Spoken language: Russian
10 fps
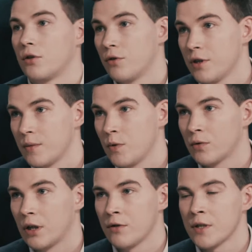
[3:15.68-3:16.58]
То есть тебе
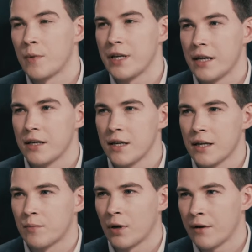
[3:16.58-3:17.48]
удалось понять
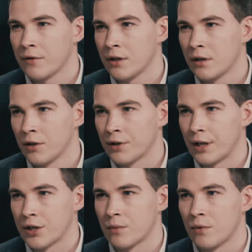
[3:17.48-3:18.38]
некие правила игры на
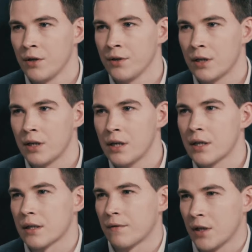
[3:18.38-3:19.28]
нашем рынке и
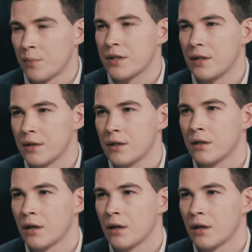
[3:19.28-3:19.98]
основные позиции